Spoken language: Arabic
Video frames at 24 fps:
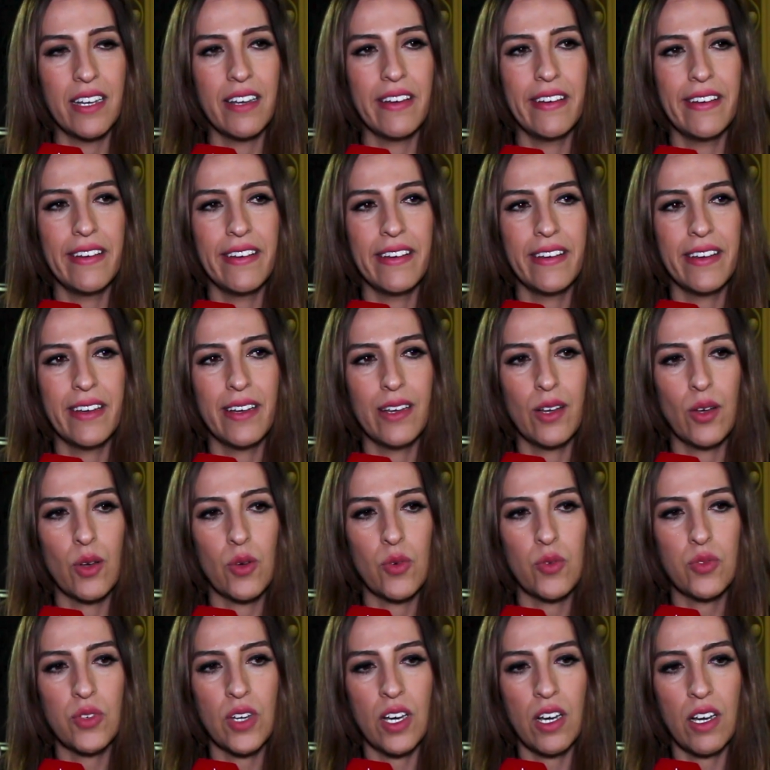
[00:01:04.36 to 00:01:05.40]
آه،
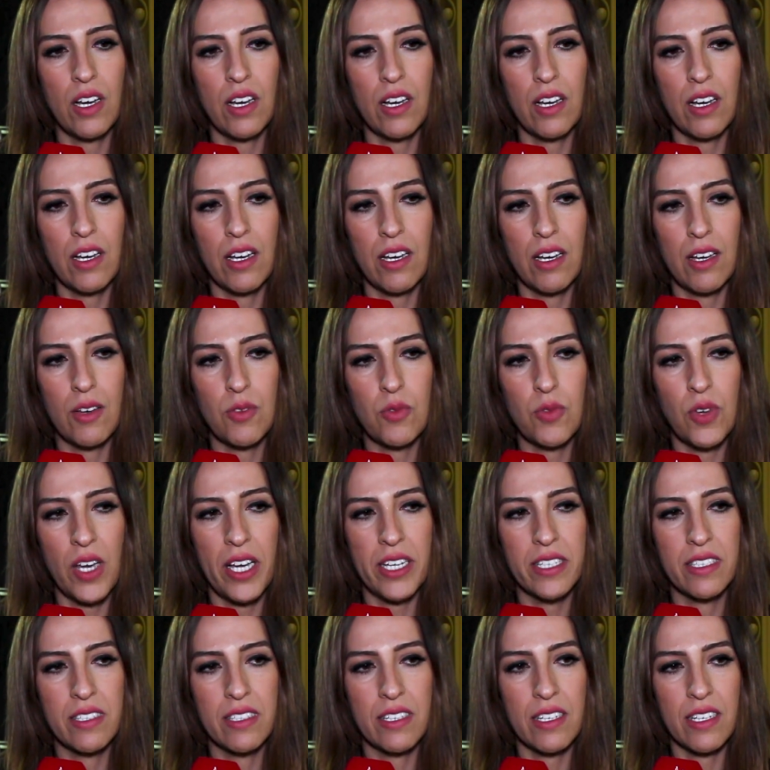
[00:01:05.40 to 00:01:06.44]

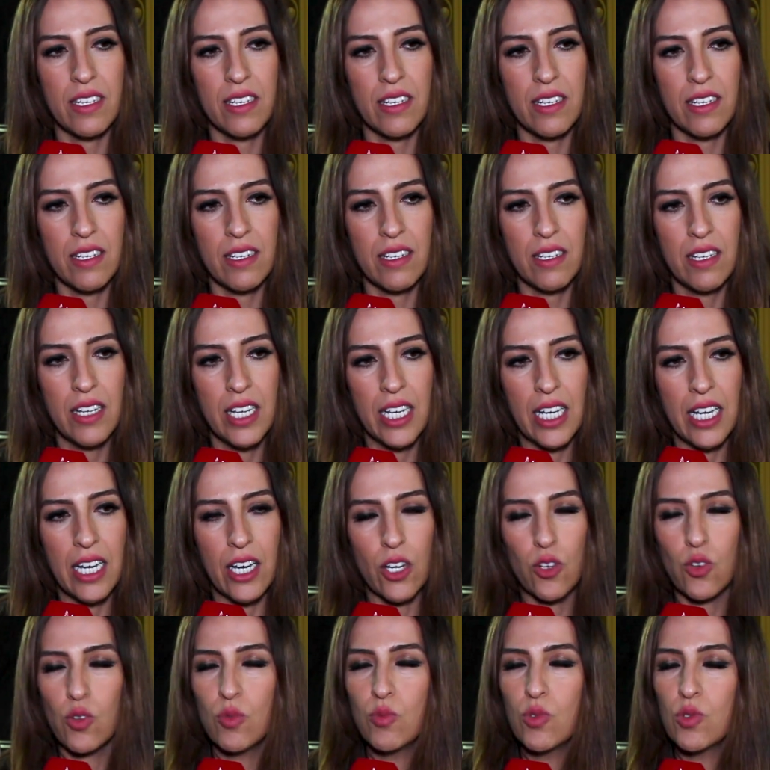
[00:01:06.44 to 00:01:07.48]
فهاد
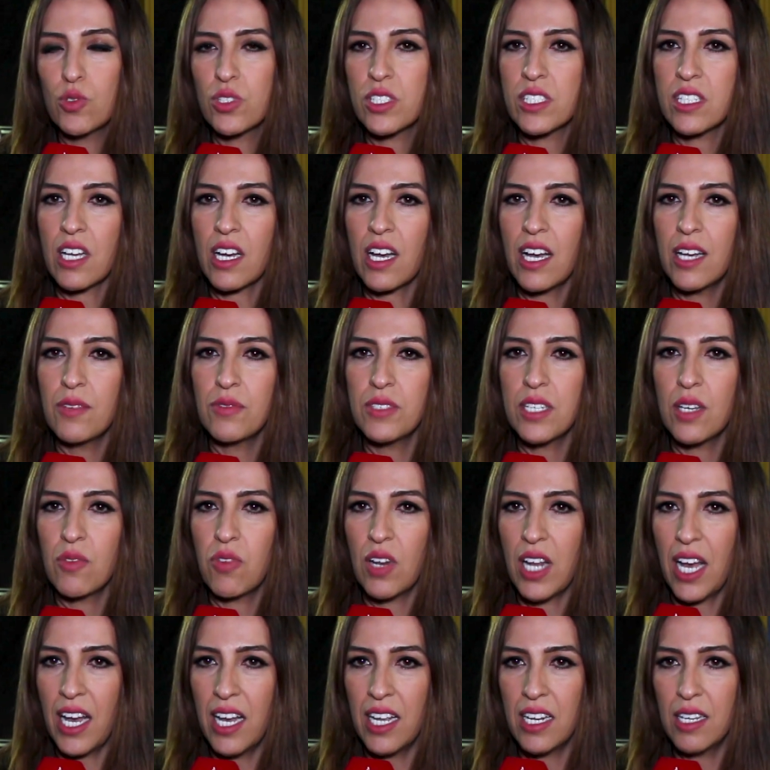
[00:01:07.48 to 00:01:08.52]
الرموز الثقافيه
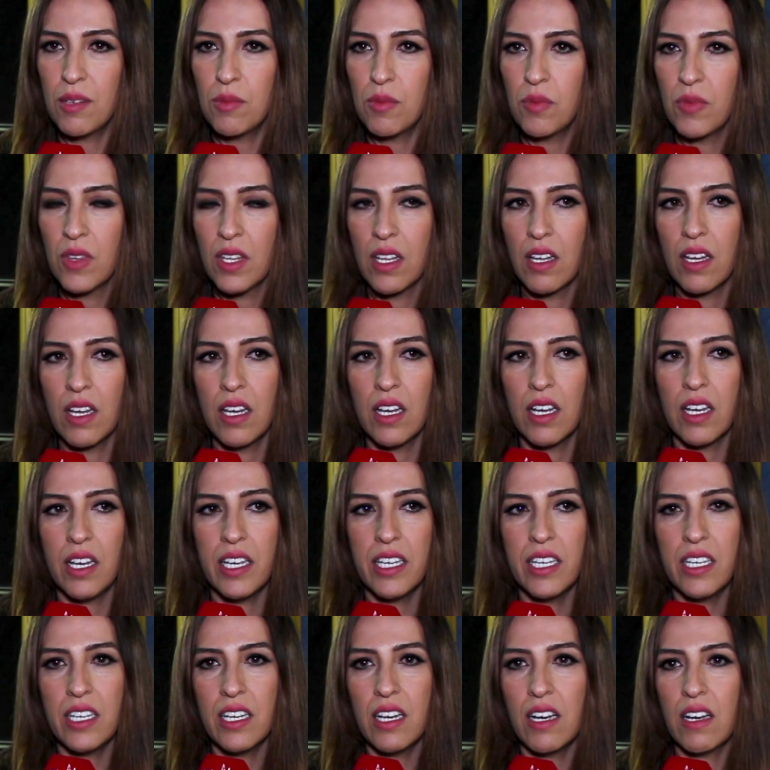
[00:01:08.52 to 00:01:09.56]
في العالم
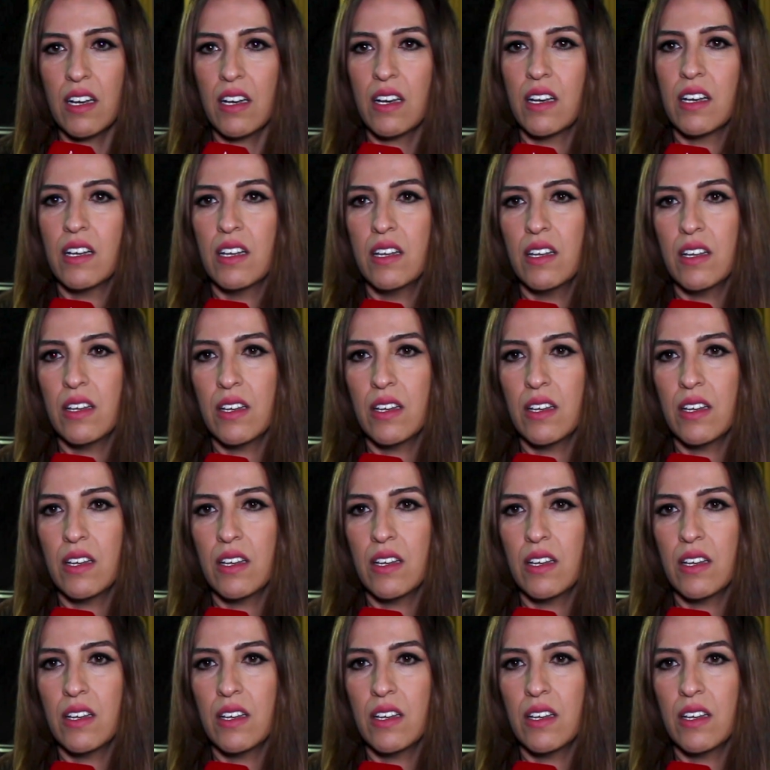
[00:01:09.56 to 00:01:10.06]
هي